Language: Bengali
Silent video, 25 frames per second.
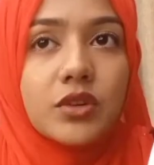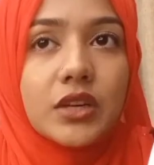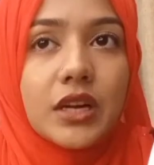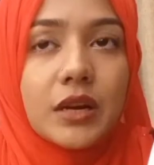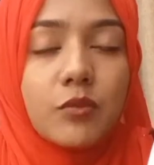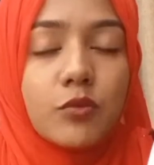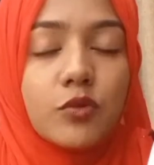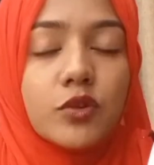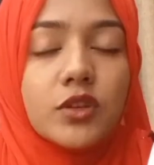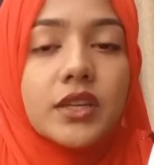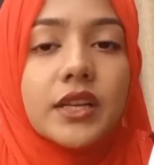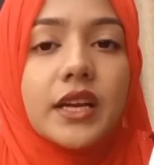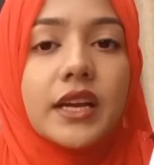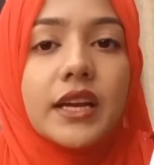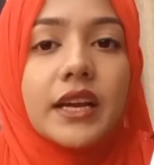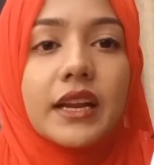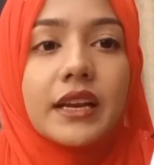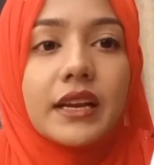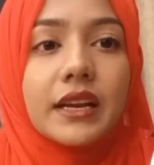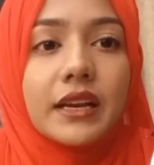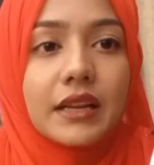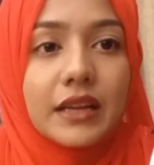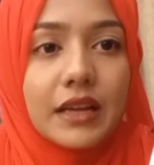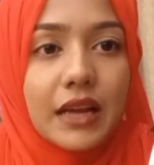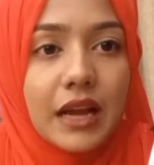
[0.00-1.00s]
মোটামুটি
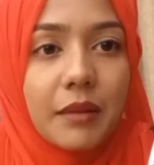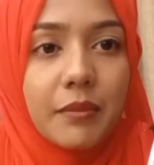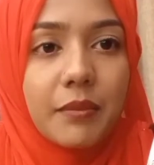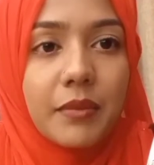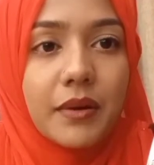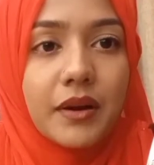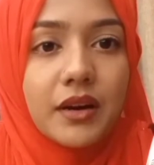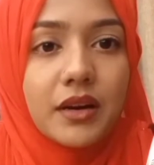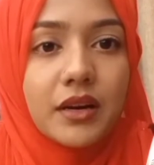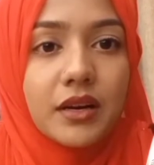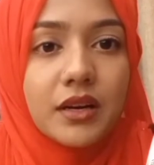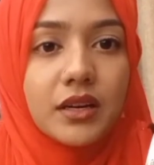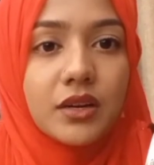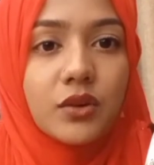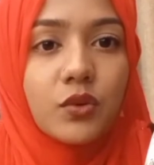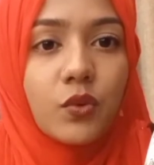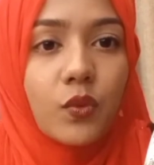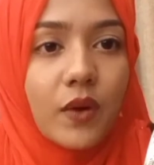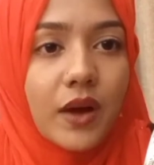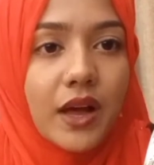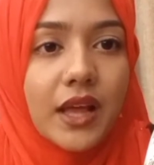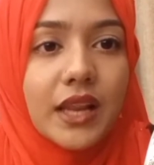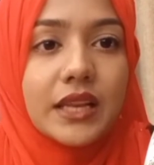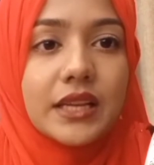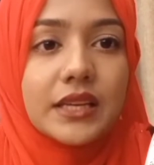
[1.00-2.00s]
এখানের খাবারের
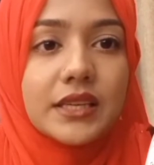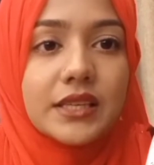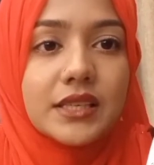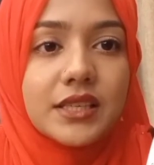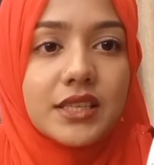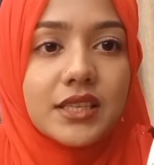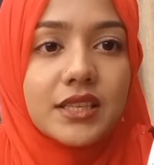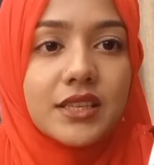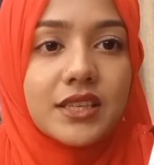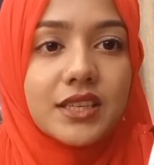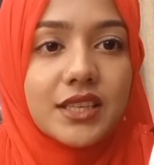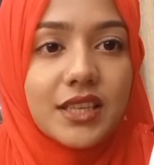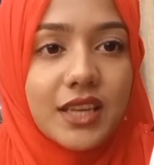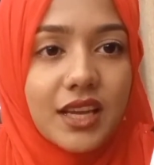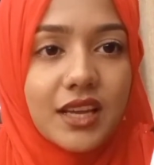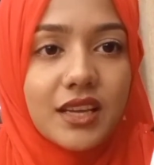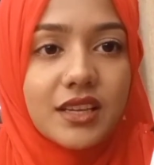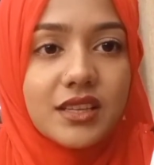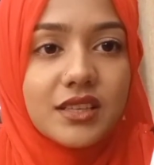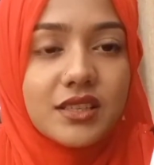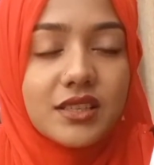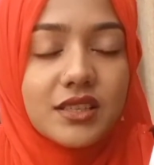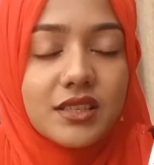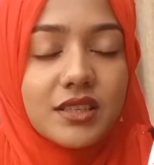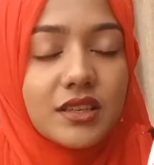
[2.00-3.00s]
কোয়ালিটি
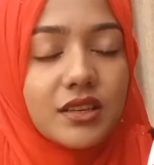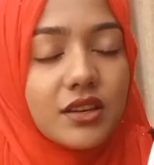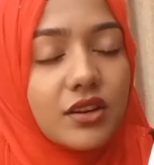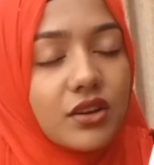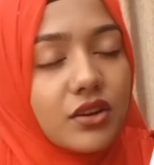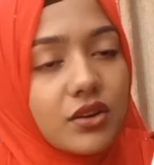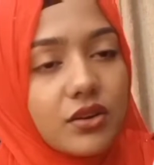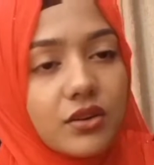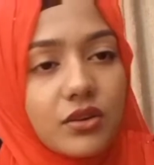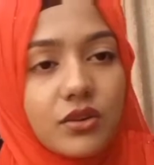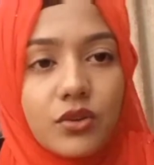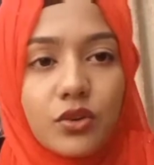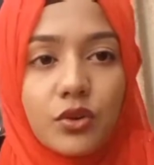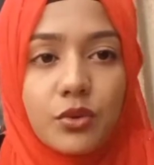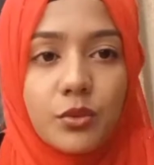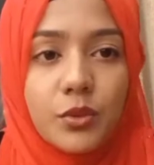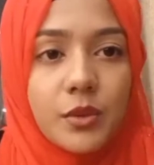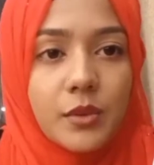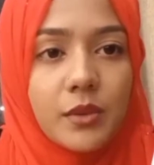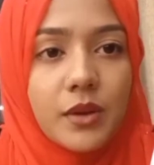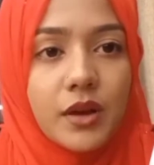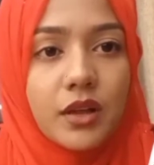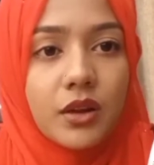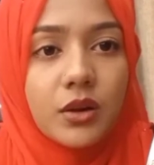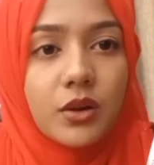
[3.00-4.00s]
টেস্ট খুব
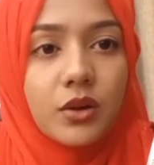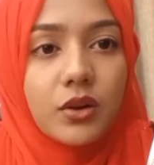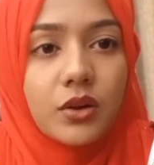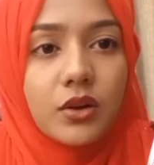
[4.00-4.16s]
ভালো